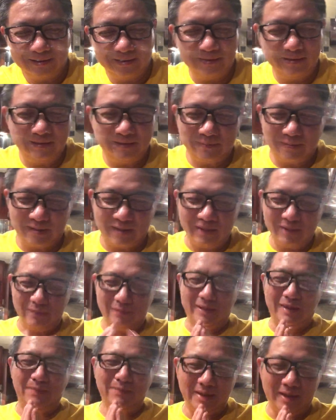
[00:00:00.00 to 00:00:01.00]
vậy là bà
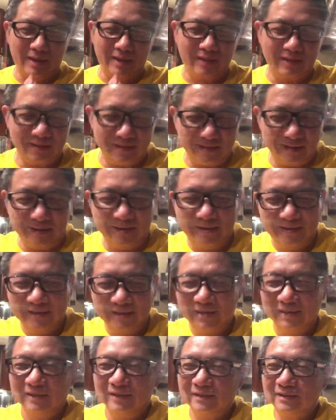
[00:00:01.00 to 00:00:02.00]
không dám nhận cái đó
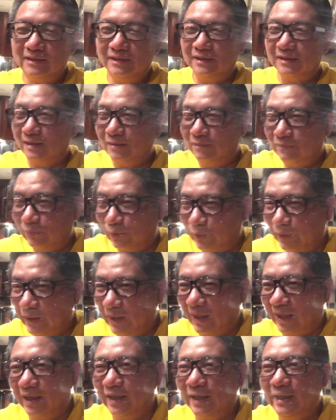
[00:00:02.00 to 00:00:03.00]
đưa tin vui
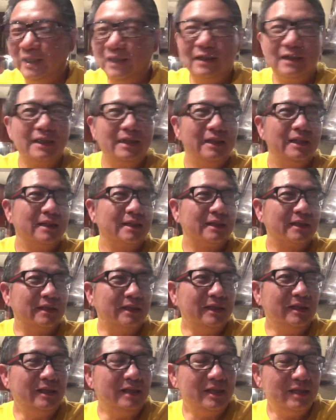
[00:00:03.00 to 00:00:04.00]
thôi
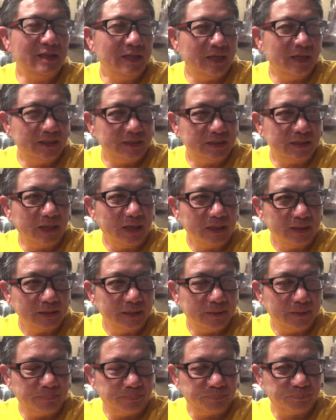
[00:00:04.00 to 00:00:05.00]
tại vì giờ à, chót
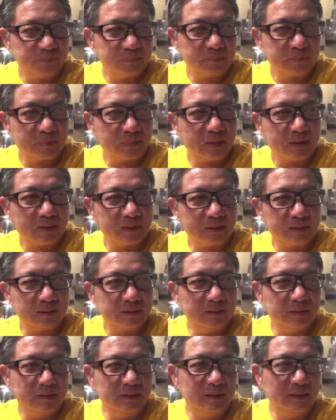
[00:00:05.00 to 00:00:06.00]
nè
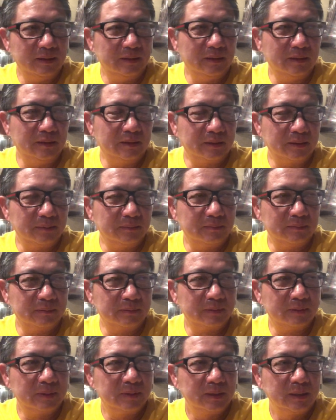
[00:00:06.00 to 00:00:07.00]
à,
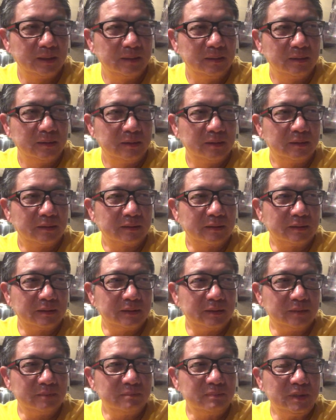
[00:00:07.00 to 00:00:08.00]

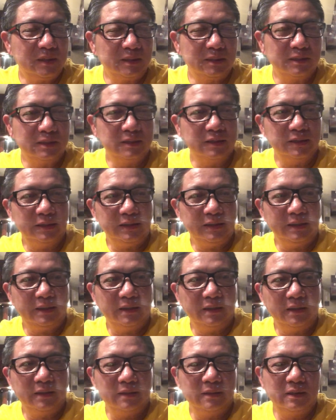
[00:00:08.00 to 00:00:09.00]
kiểu như người
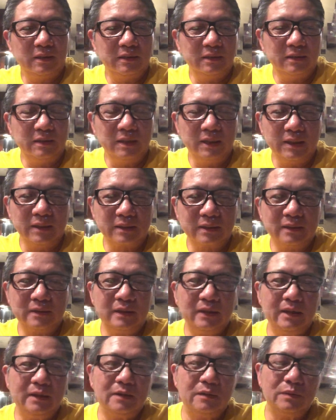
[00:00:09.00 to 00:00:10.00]
á, lên cái
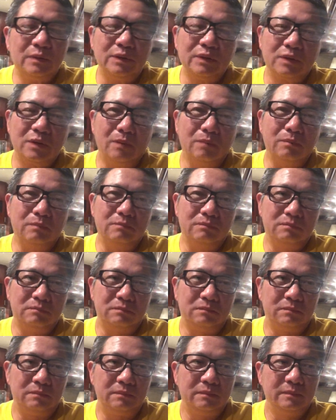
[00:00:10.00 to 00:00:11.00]
tiếng cuối cùng
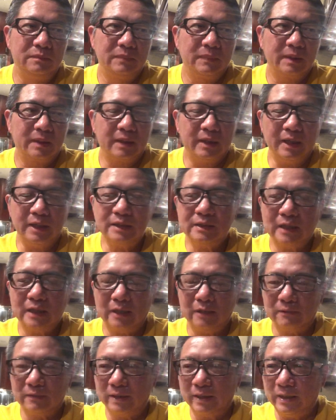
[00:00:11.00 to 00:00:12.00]
để
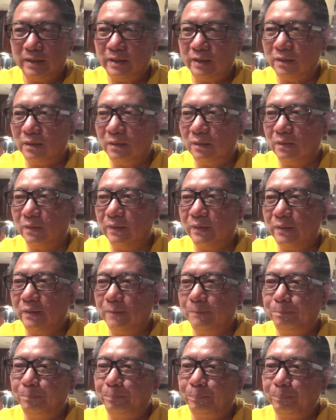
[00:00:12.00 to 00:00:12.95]
sau này nhân loại á,